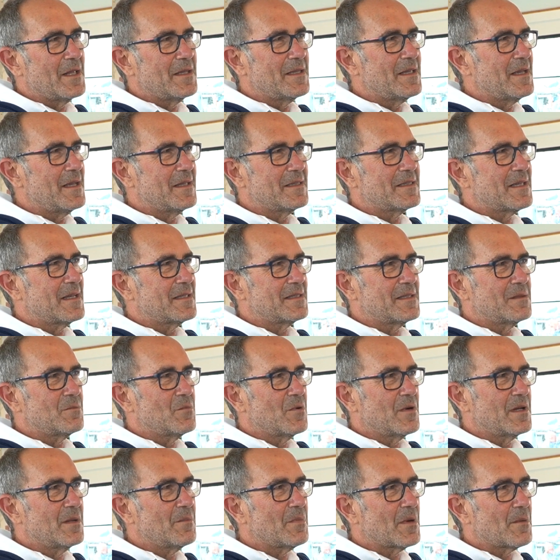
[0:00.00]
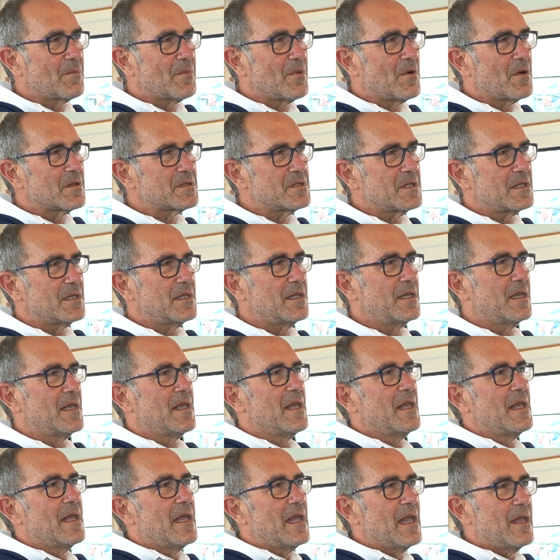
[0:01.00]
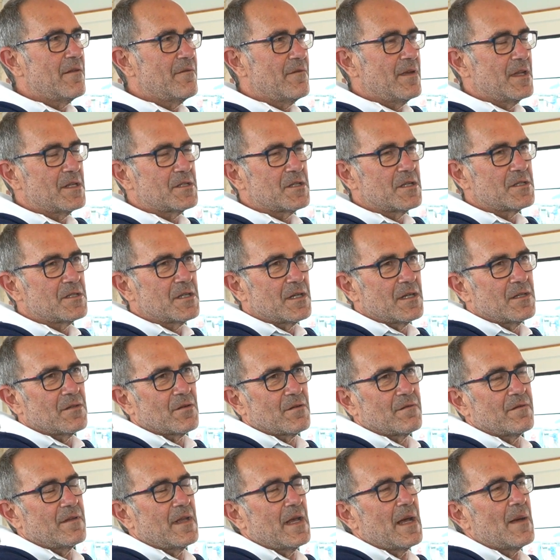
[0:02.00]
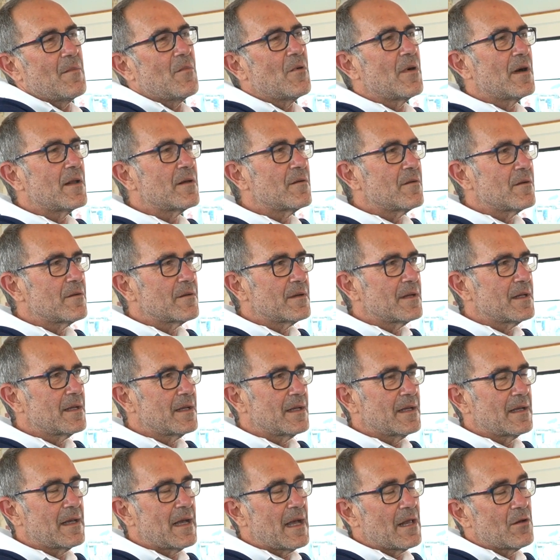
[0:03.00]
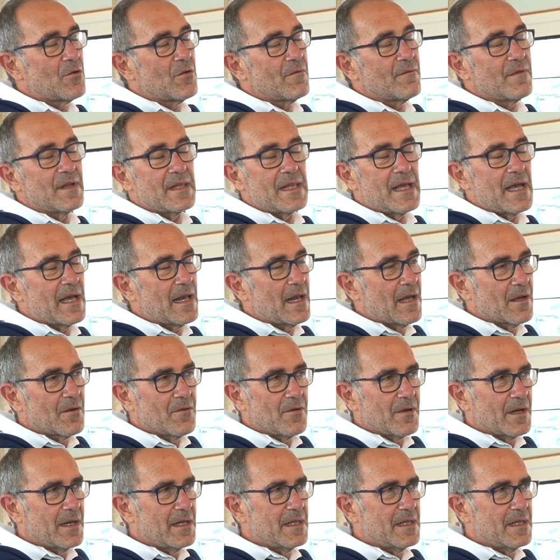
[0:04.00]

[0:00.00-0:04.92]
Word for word: idee, tanti buoni propositi e invece ci ritroviamo a non, a non vederla ancora